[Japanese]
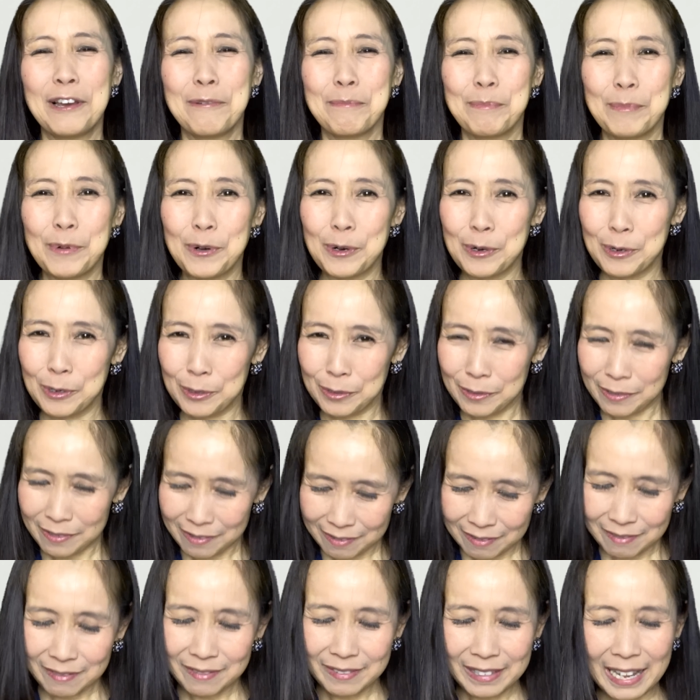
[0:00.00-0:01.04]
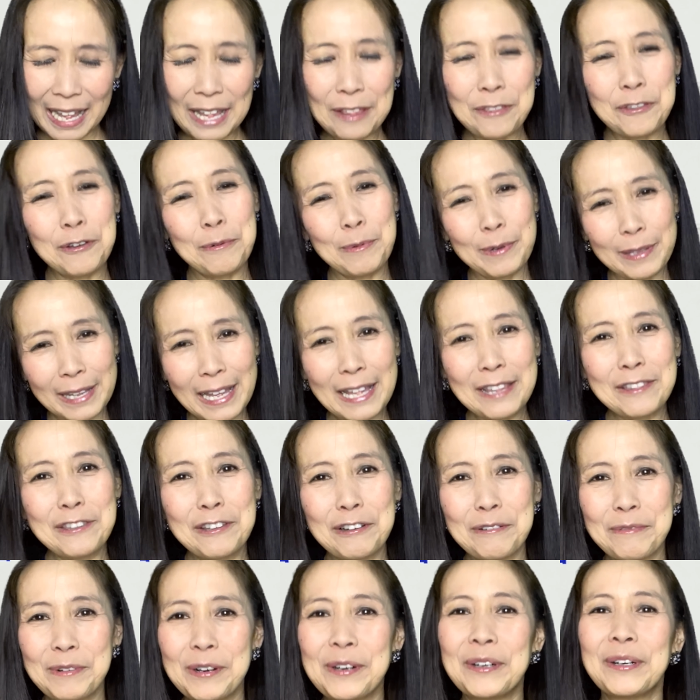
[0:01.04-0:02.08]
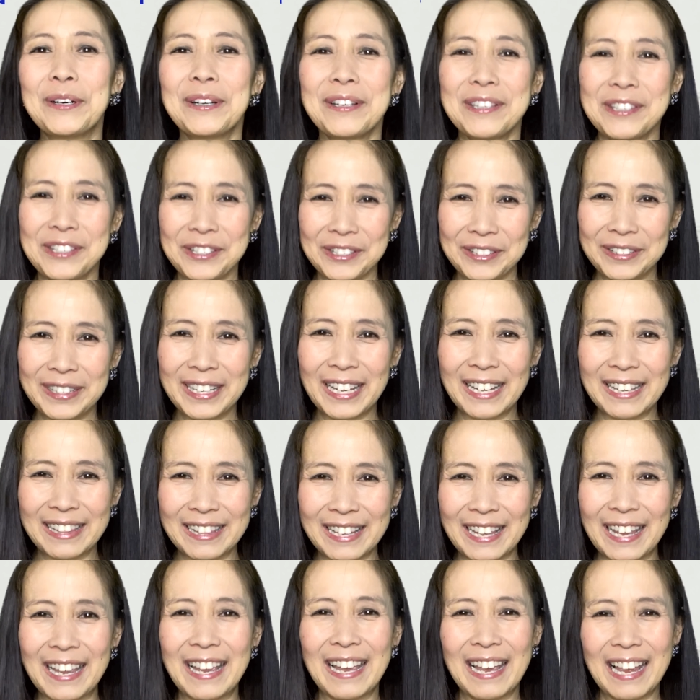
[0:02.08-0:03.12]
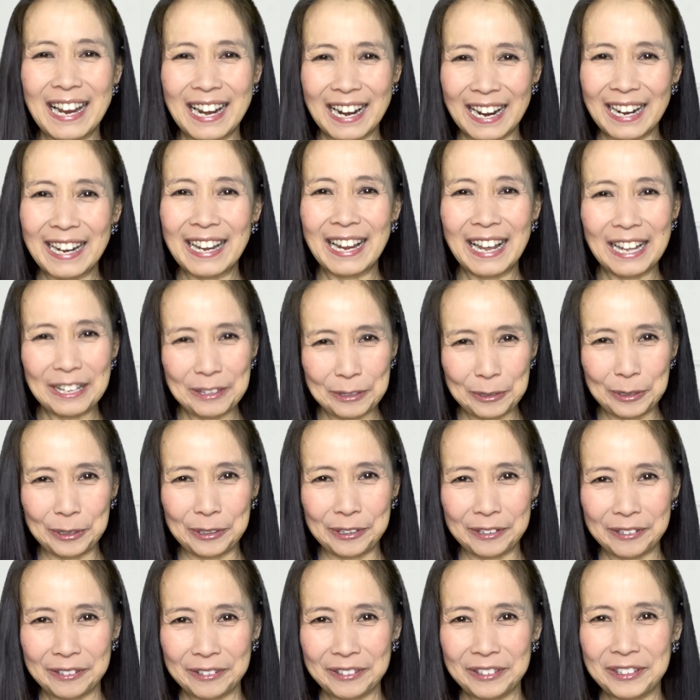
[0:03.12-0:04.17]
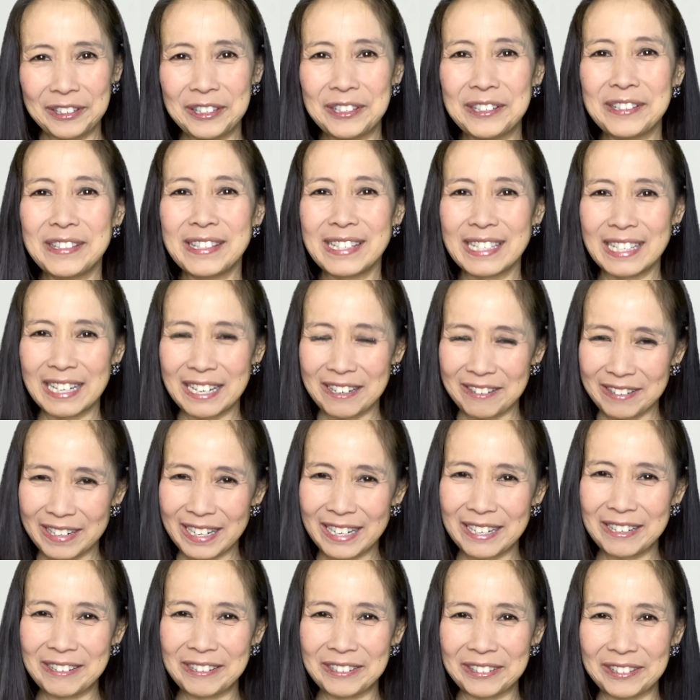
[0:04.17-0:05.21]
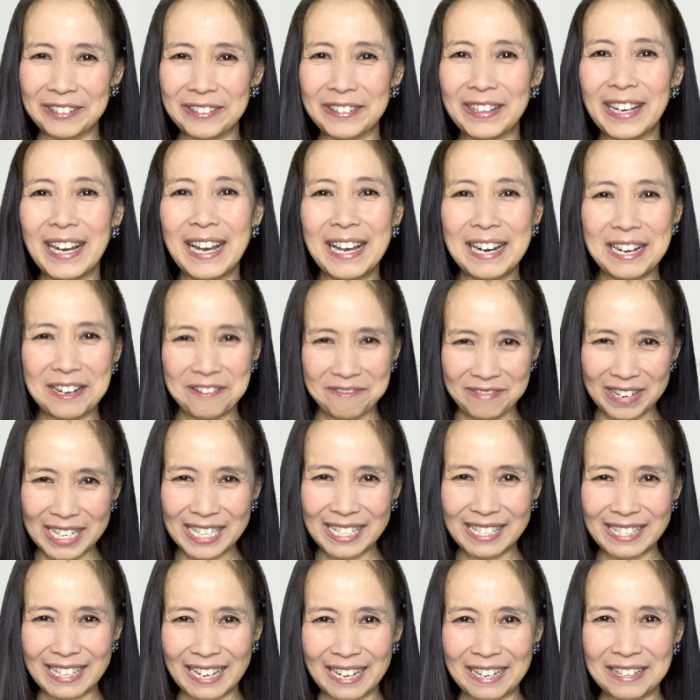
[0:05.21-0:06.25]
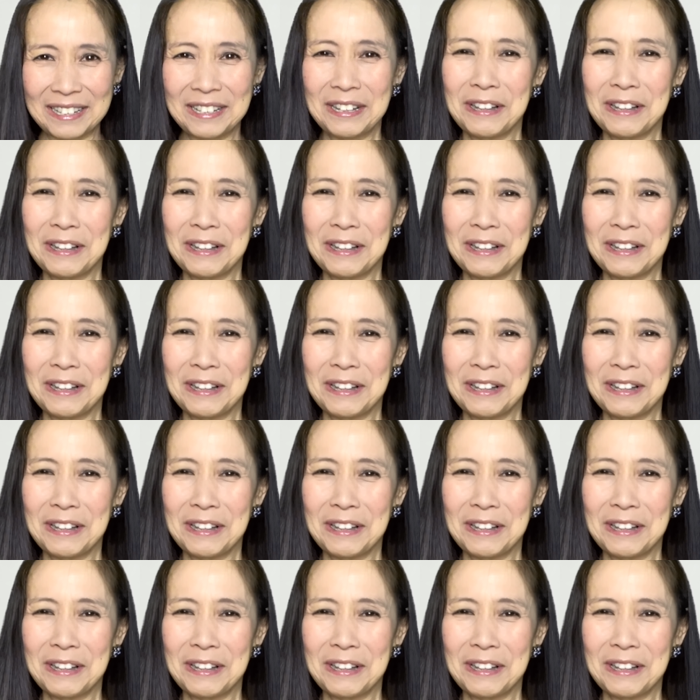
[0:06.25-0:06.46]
もう何度も何度も冗談でエルアリガトルと使われることがありました。